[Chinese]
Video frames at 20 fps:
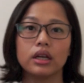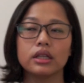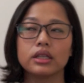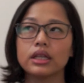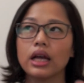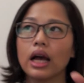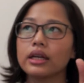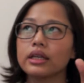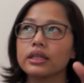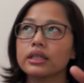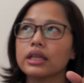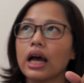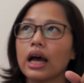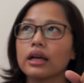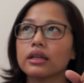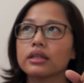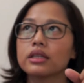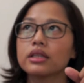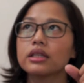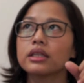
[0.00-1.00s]
上一
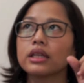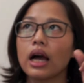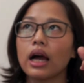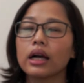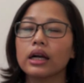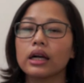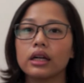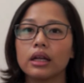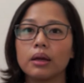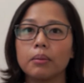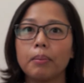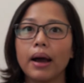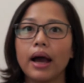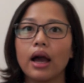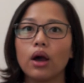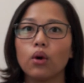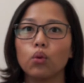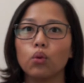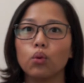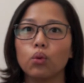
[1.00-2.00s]
场是上一个礼
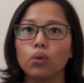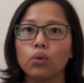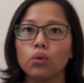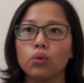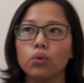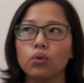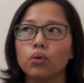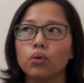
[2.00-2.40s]
拜五，